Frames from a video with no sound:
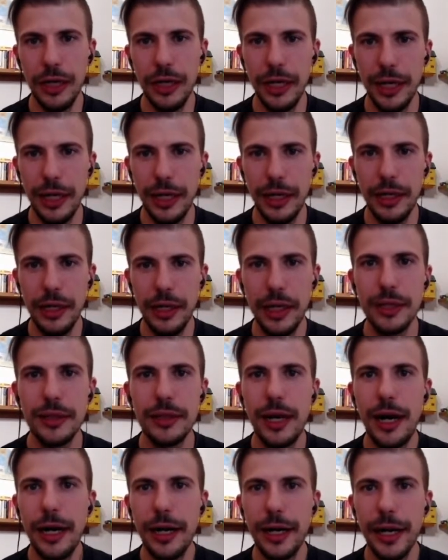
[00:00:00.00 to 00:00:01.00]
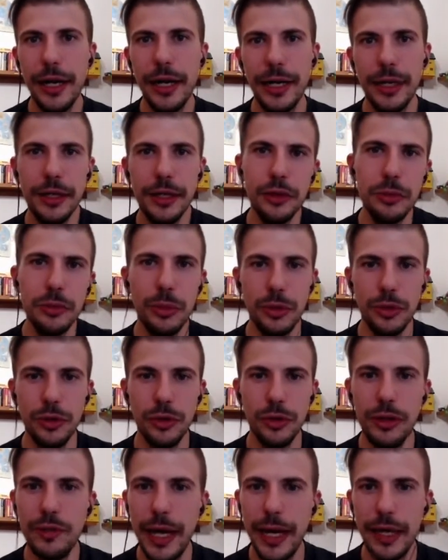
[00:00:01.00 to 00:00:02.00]
eh, entrare in un
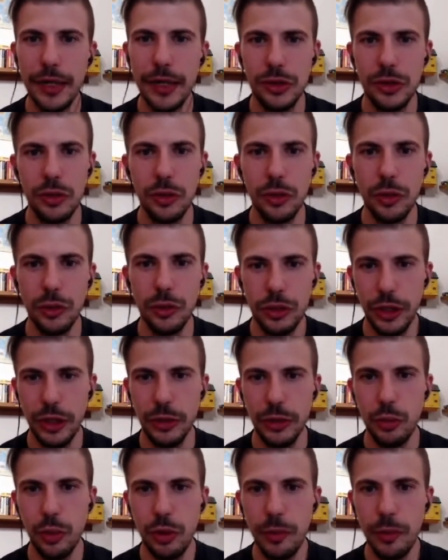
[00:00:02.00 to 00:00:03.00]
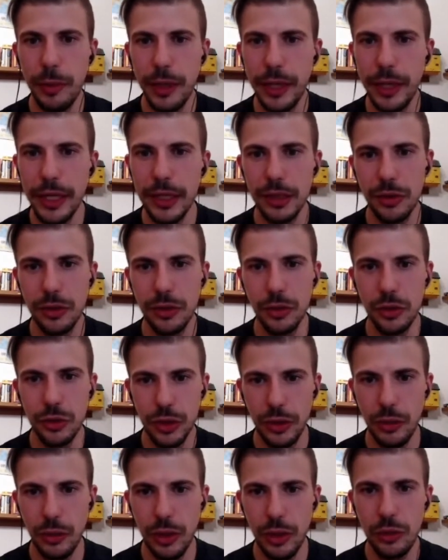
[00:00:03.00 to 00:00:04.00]
mondo diverso, conoscere un nuovo paese,
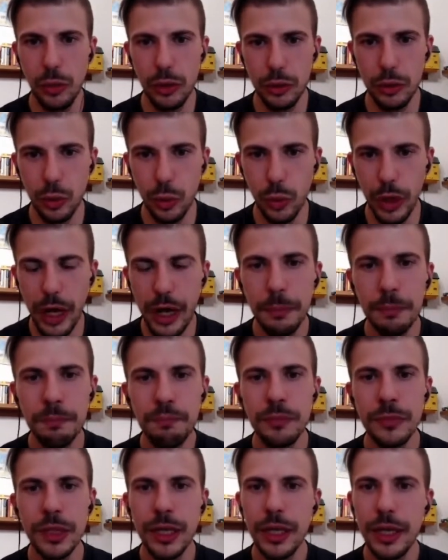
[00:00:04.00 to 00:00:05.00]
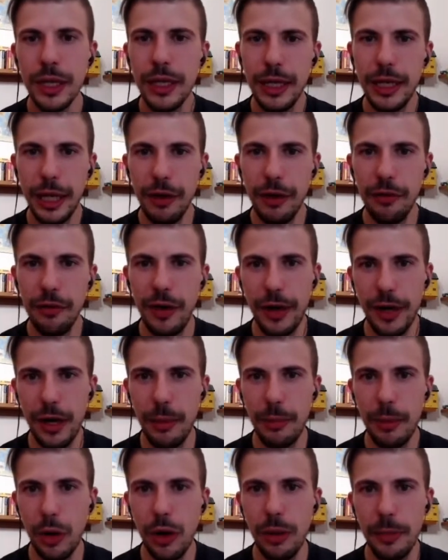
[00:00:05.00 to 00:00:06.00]
conoscere una cultura e
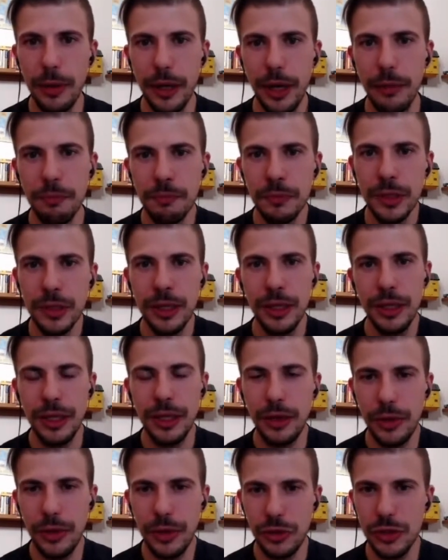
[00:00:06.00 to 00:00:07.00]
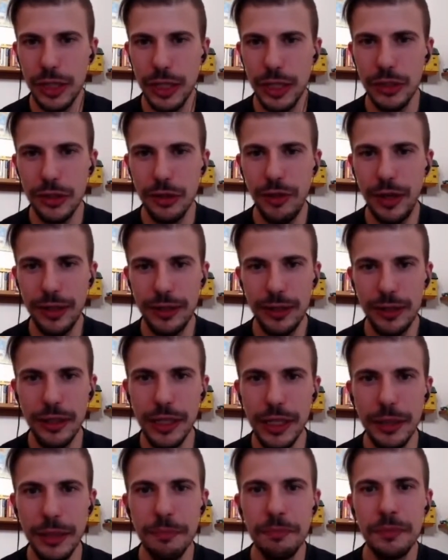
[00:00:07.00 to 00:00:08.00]
farla propria. In questo senso,
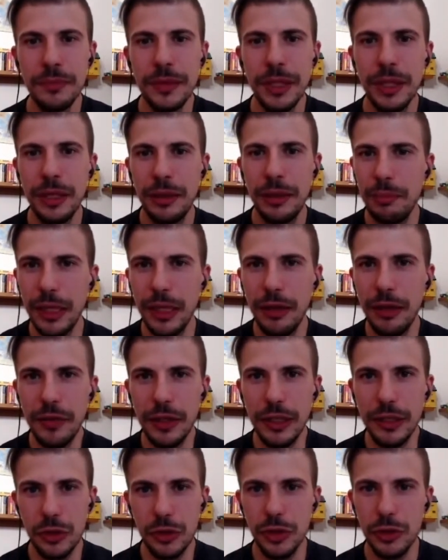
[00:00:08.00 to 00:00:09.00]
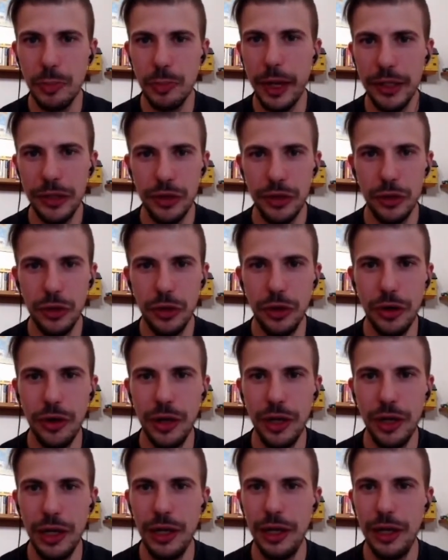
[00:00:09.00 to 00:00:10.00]
infatti, mi definisco
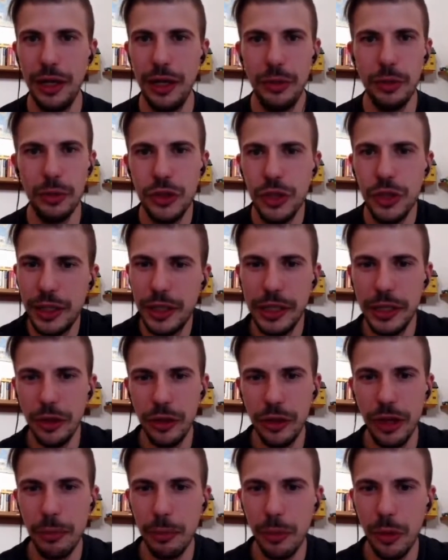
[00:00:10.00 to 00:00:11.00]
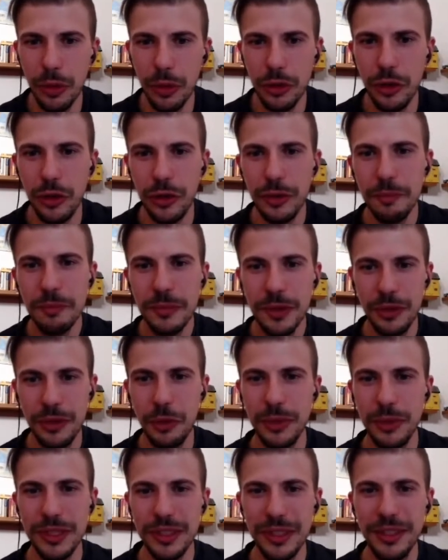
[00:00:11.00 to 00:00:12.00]
spesso uh, un cittadino del mondo.
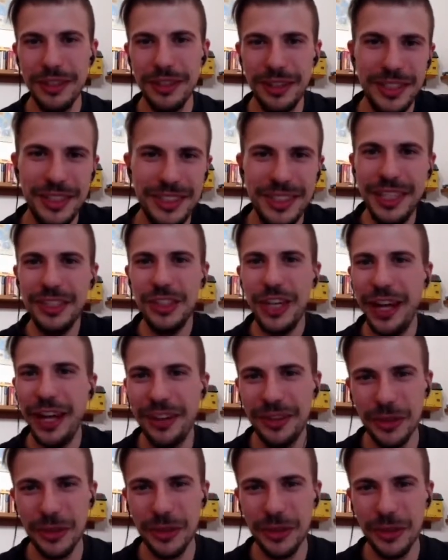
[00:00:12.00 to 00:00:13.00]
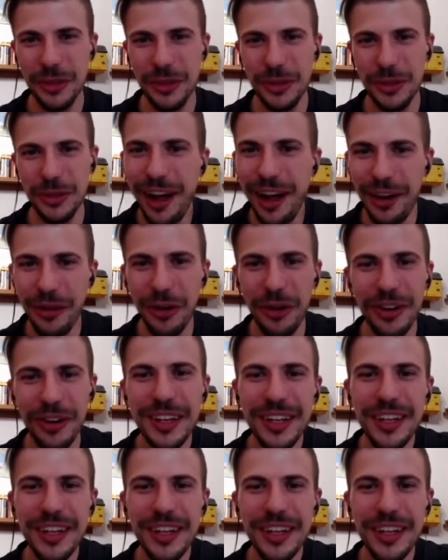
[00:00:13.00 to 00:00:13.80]
Mi... Sì, certo, sono italiano,